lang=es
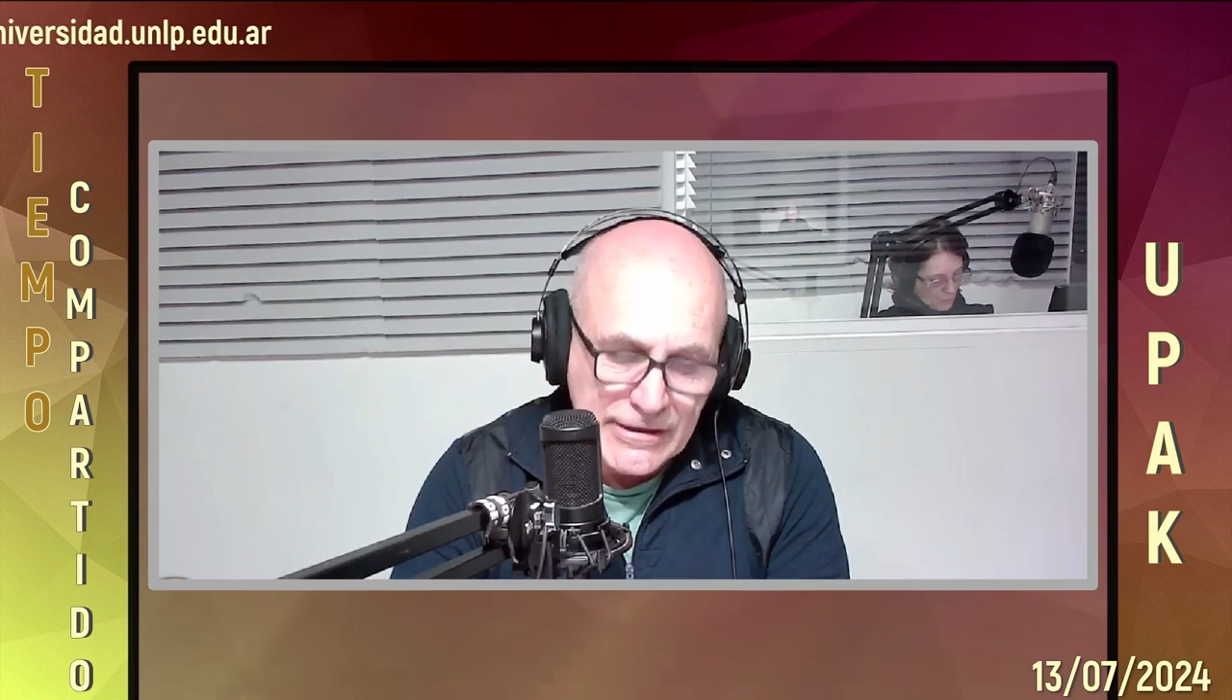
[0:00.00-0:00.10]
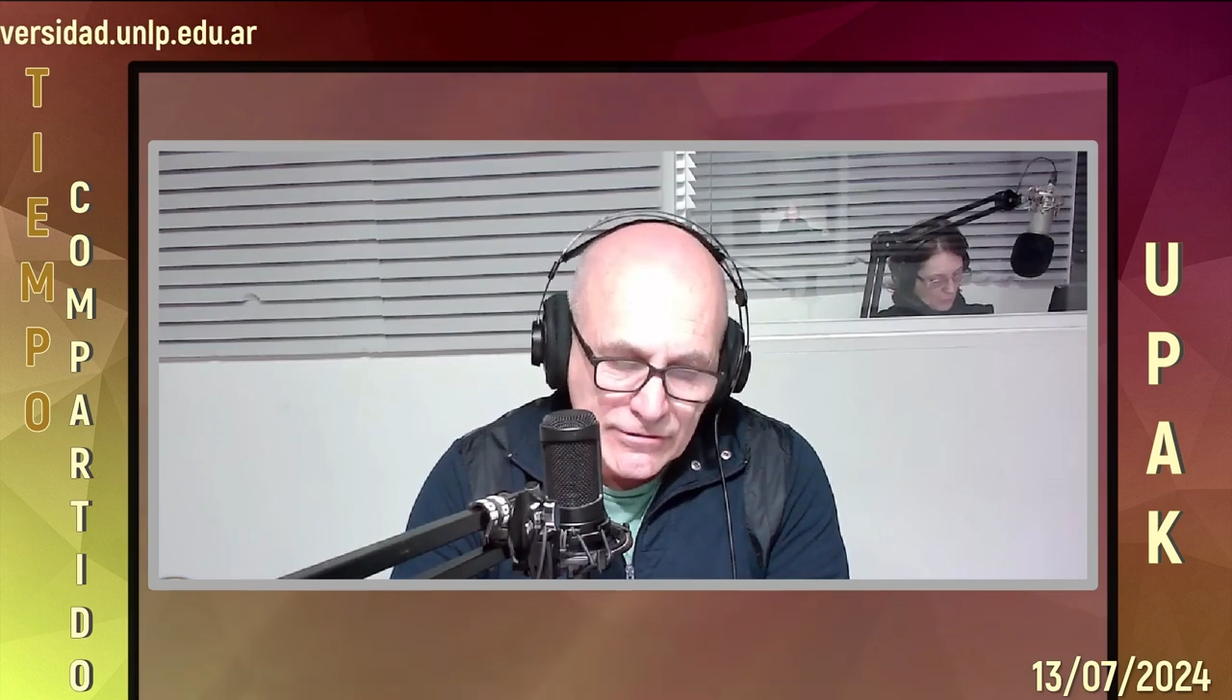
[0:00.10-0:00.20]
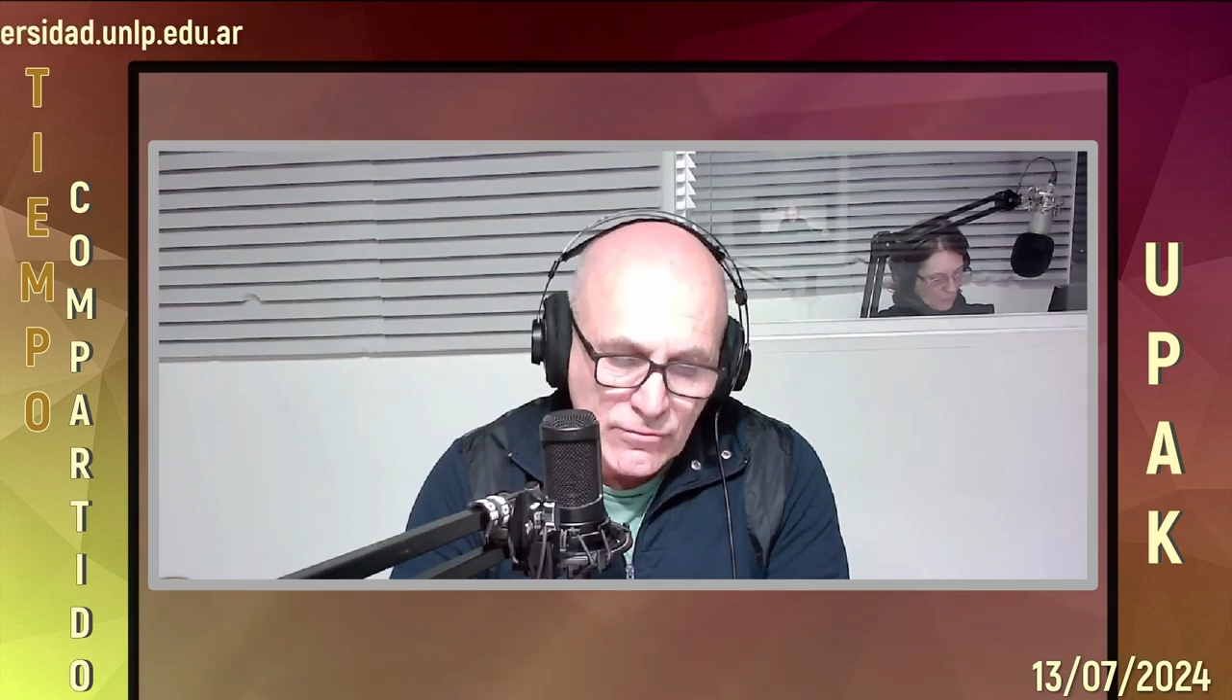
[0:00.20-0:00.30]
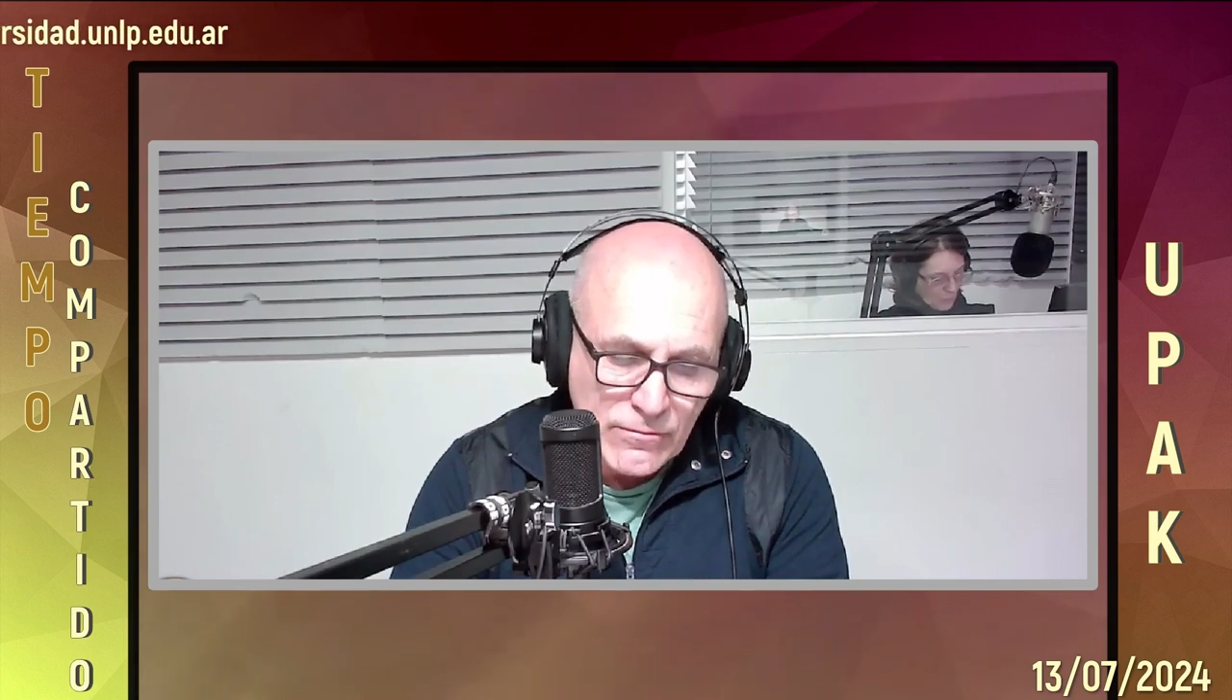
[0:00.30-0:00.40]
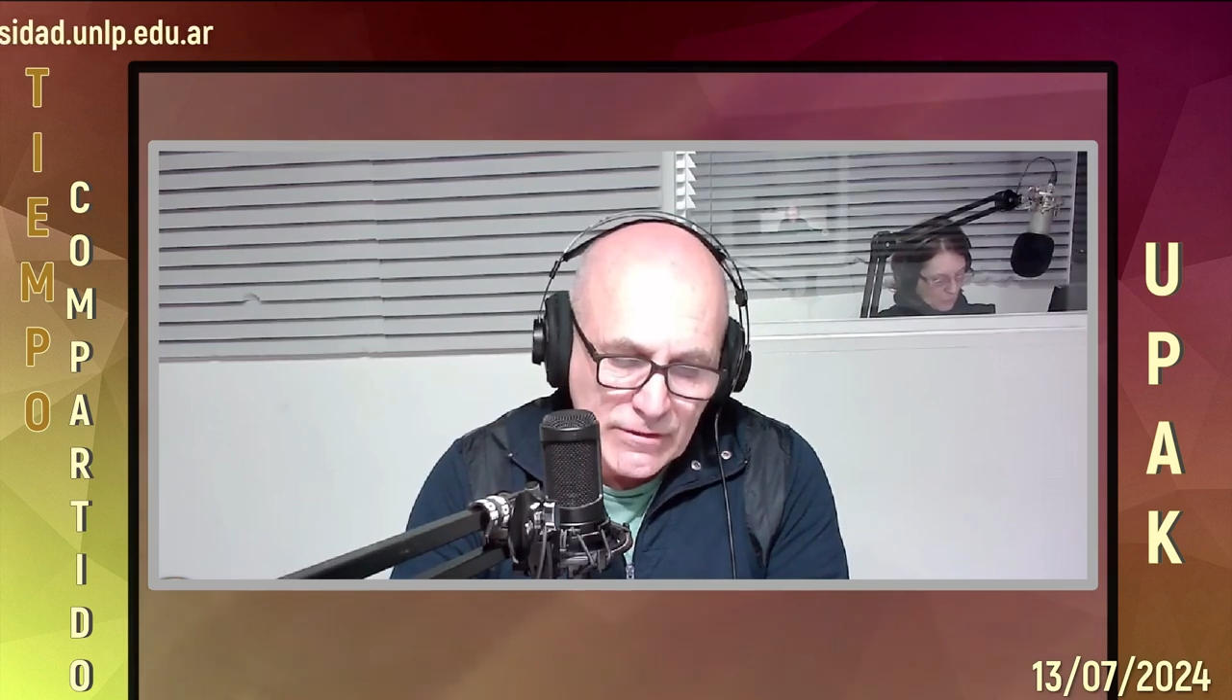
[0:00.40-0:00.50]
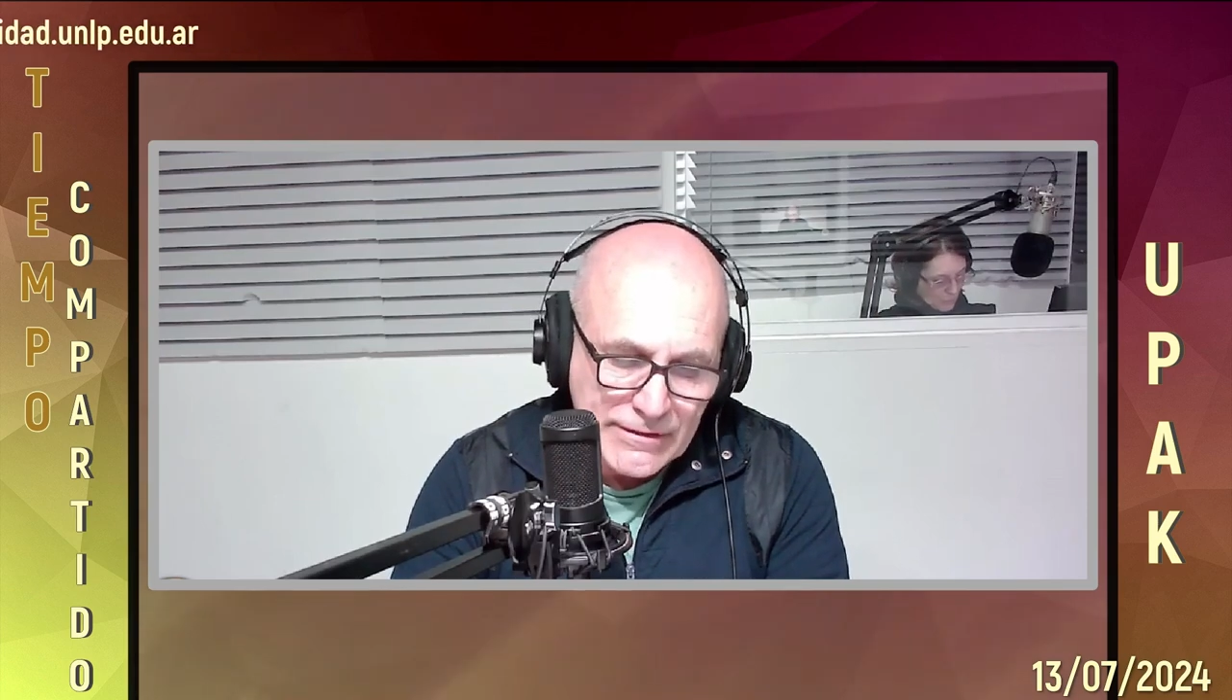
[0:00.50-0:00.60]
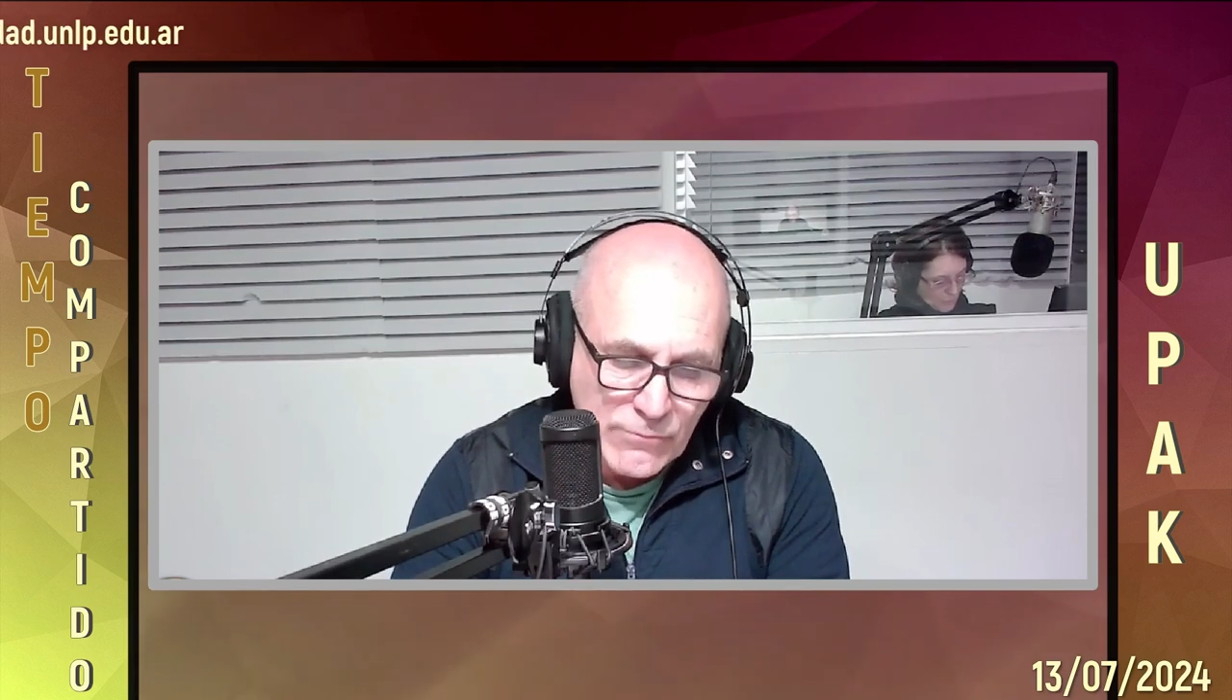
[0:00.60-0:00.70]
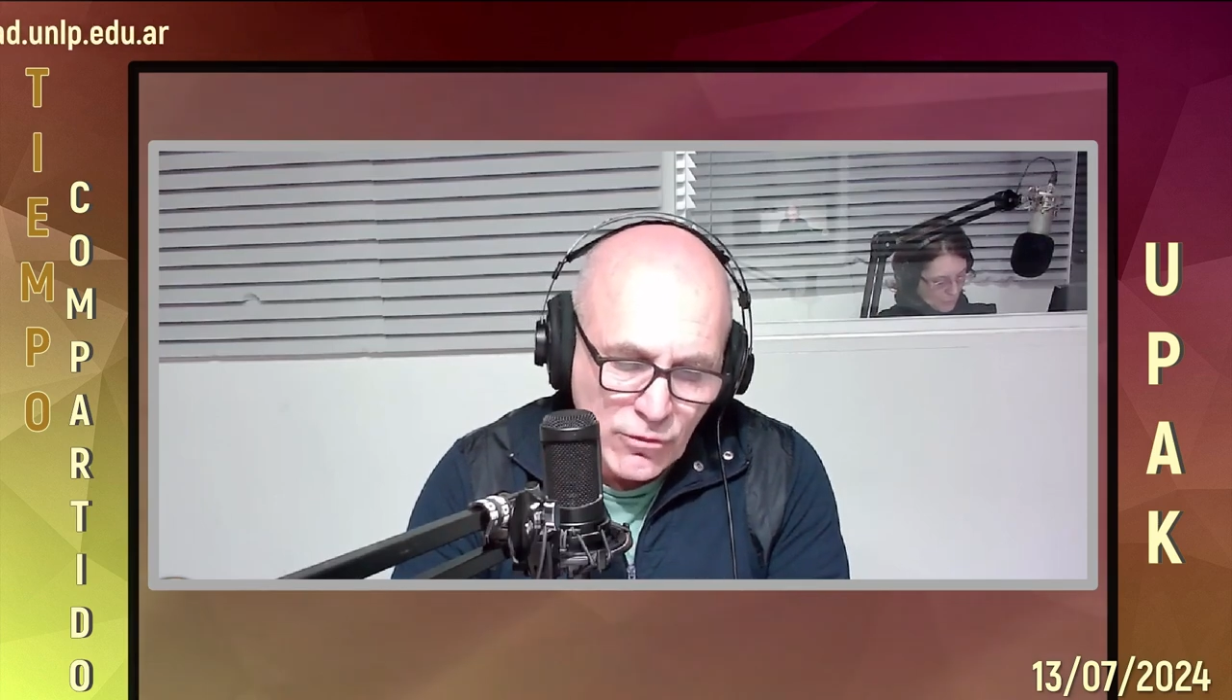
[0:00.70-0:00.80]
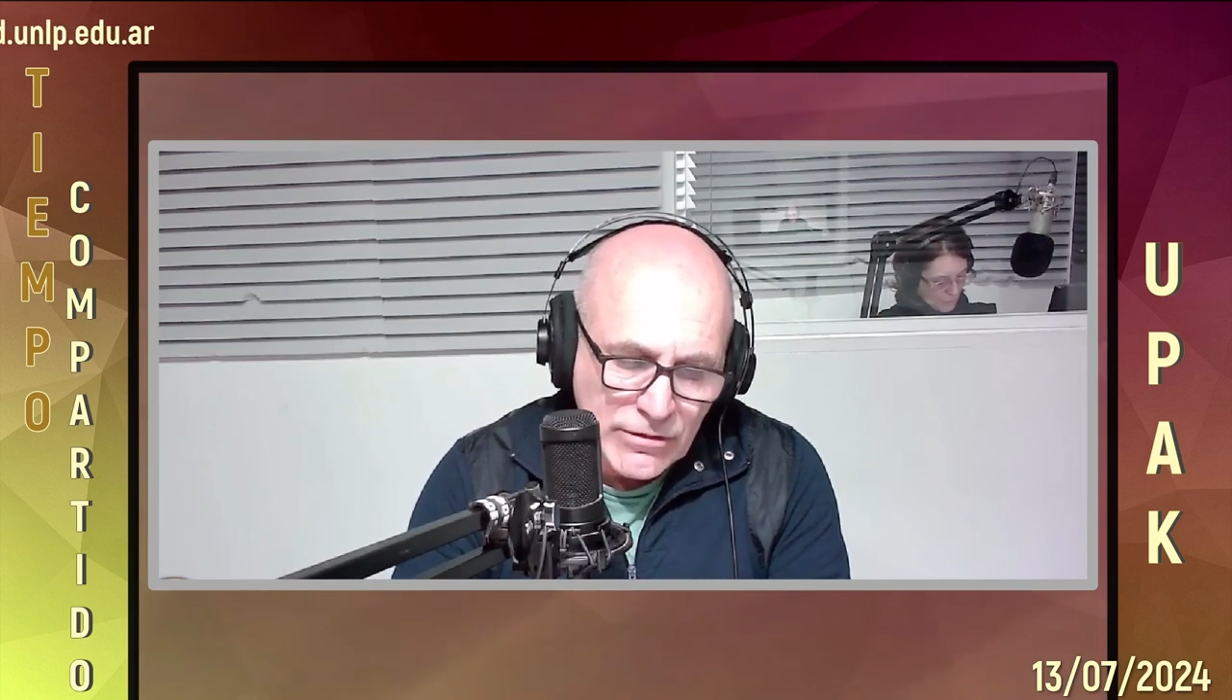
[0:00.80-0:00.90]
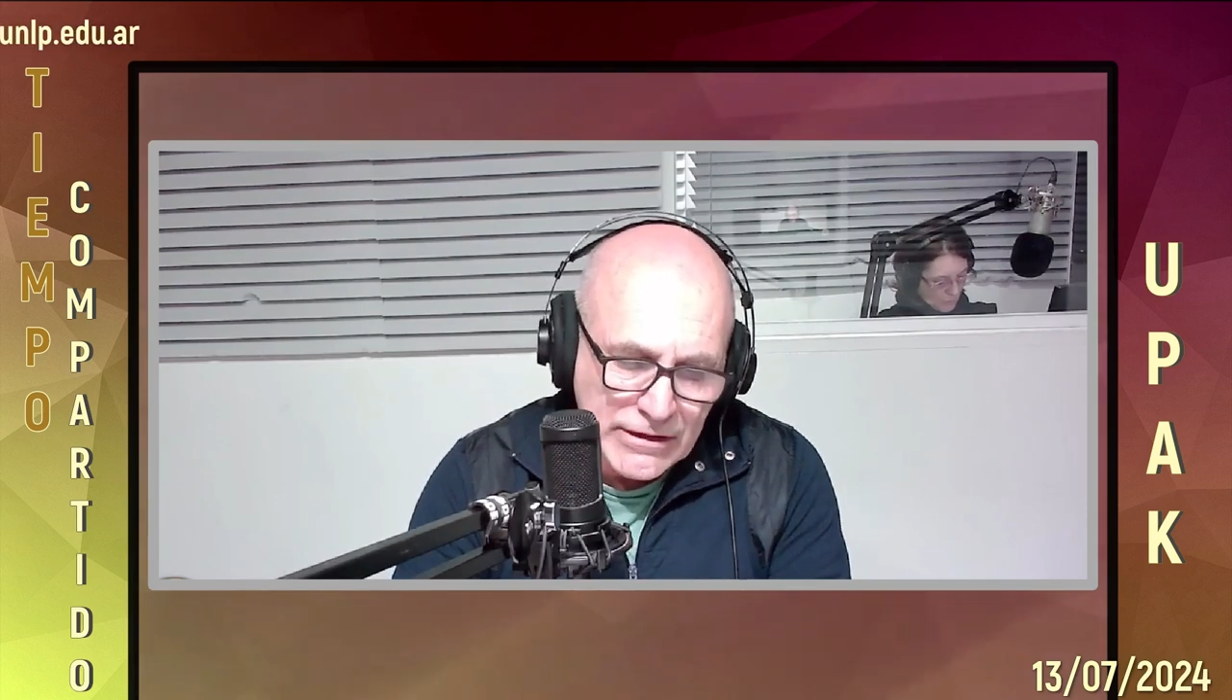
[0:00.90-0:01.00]
Es un
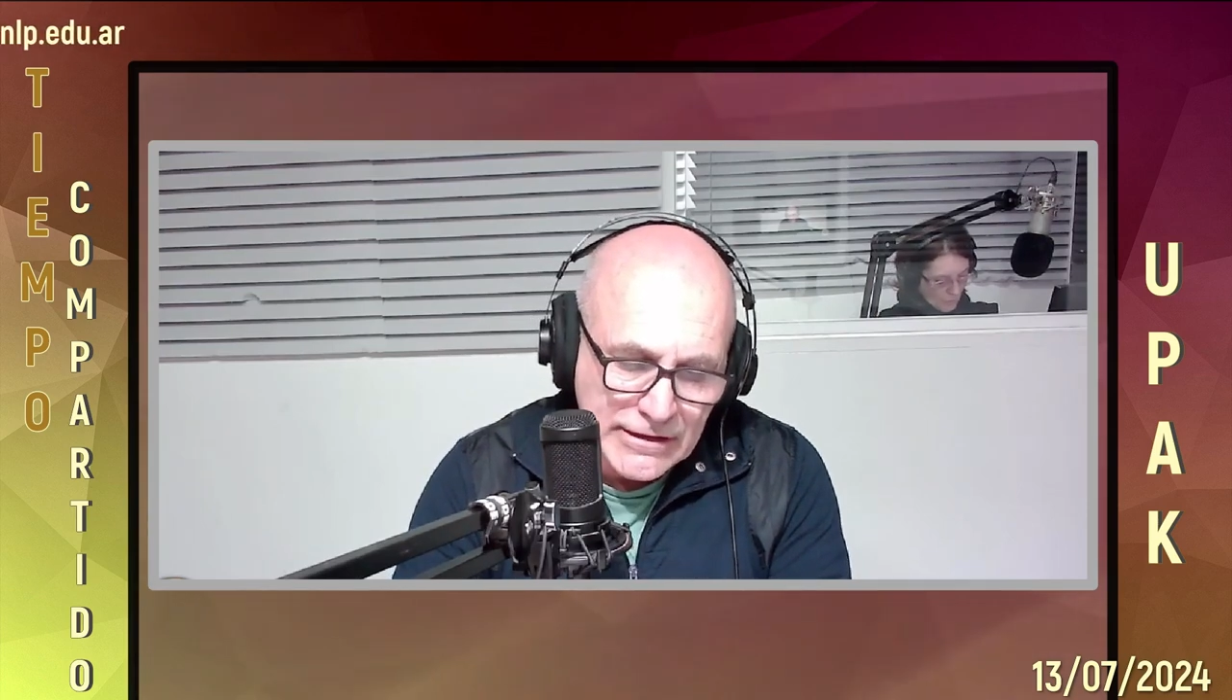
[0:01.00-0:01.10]
muy